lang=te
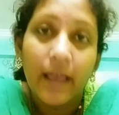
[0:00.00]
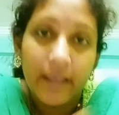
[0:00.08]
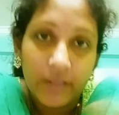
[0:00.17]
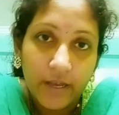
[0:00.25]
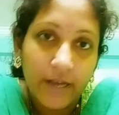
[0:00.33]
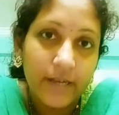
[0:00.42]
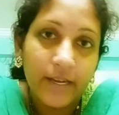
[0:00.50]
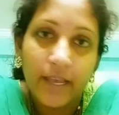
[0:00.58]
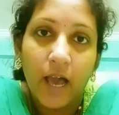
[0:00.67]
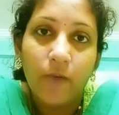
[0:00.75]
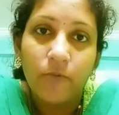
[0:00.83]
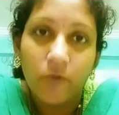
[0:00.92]
ఎందుకంటే
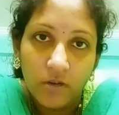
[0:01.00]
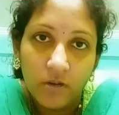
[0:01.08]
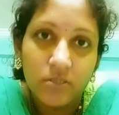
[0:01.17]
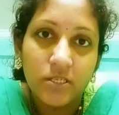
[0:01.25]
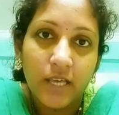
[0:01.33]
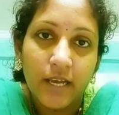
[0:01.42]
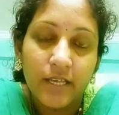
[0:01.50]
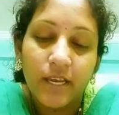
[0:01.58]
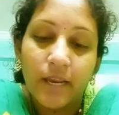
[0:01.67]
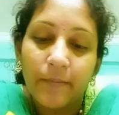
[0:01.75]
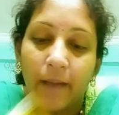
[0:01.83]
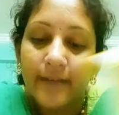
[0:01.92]
ఆ ఫోన్లోంచే కదా
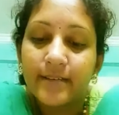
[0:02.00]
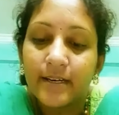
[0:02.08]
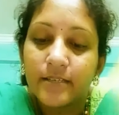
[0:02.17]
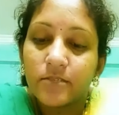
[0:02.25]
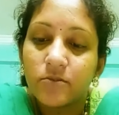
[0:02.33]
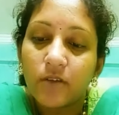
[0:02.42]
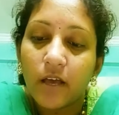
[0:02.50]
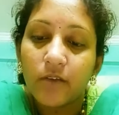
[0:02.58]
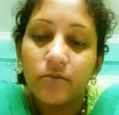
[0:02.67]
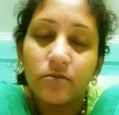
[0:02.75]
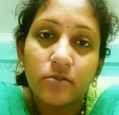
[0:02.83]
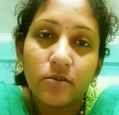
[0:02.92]
నేను
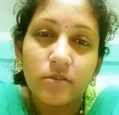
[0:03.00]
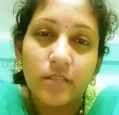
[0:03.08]
మాట్లాడుతున్నాను సో